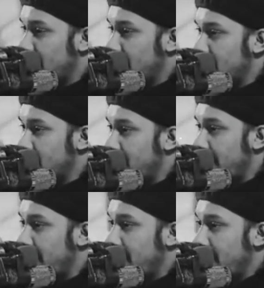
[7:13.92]
ঠিক আছে
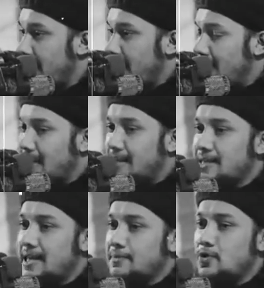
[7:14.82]
দেখা
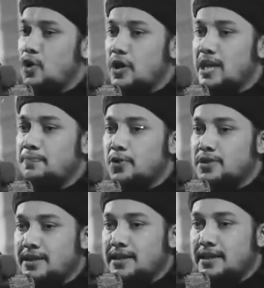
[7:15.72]
যায় গড়ে
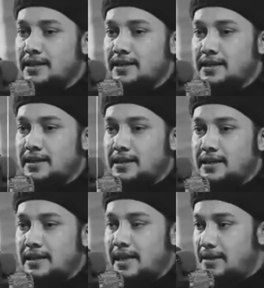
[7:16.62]
প্রতিদিন
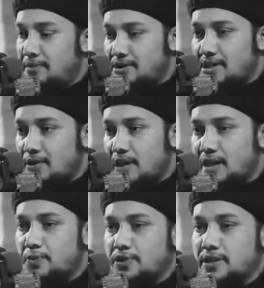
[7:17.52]
এই বিশ্বে
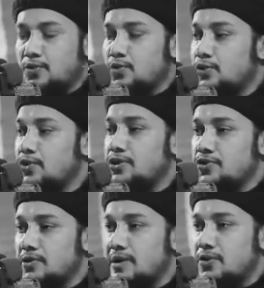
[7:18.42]
গড়ে প্রতিদিন উনত্রিশ
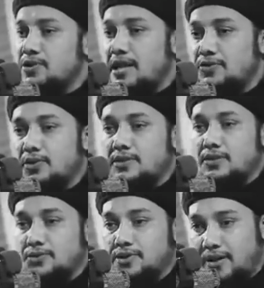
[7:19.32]
জন মানুষ
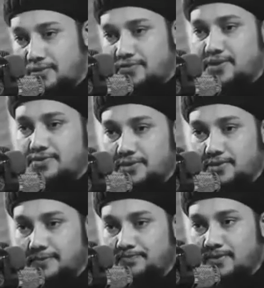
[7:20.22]
আত্মহত্যা করছে এখন ফ্রাস্টেড
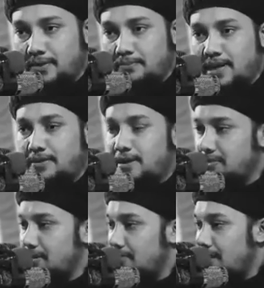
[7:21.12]
হয়ে
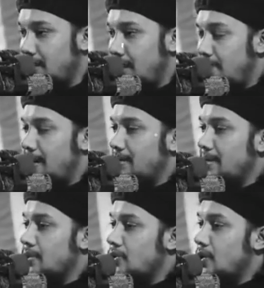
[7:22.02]
পারিবারিকভাবে
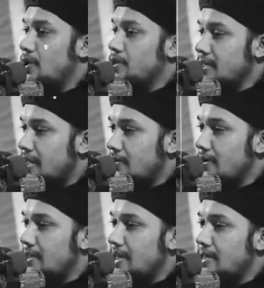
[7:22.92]
পারিবারিক কলহের শিকার
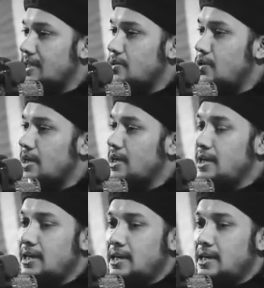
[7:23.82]
হয়ে দেখা যায় গড়ে